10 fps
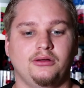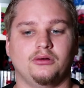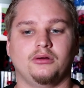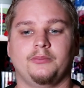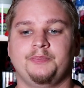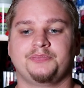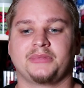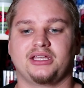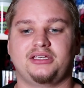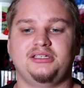Euh,
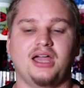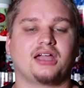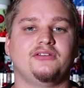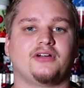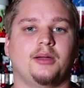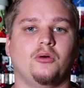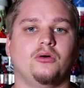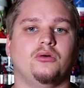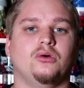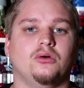qui arrive
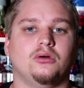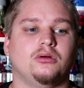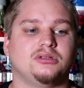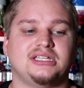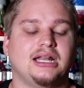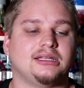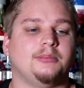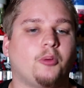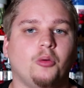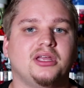vraiment, euh, c'est l'un des
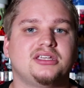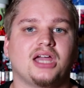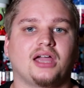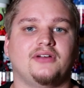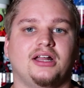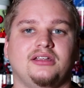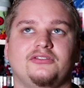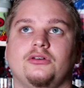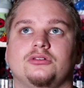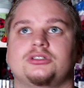premiers qui arrive à la
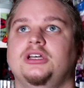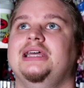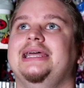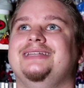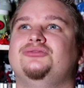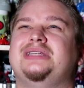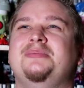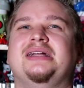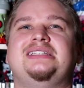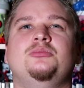défense, et tous ces
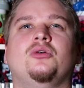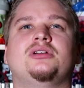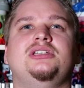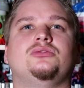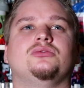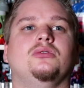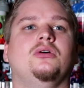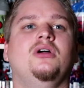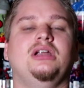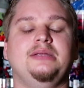bâtiments qui
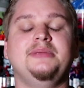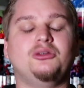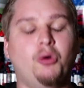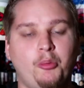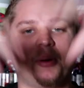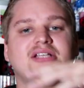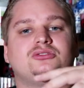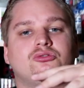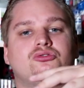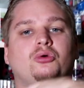sont limite
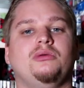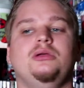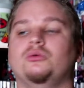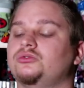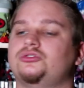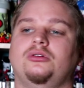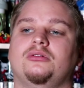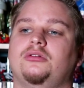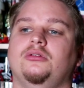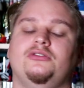oppressants sur lui, on
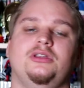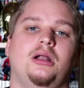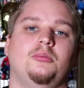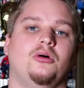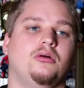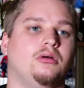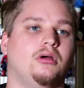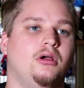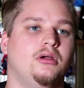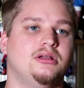sent que finalement,
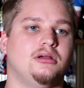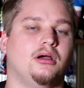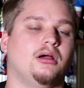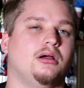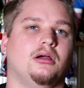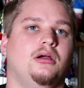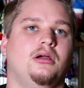bah,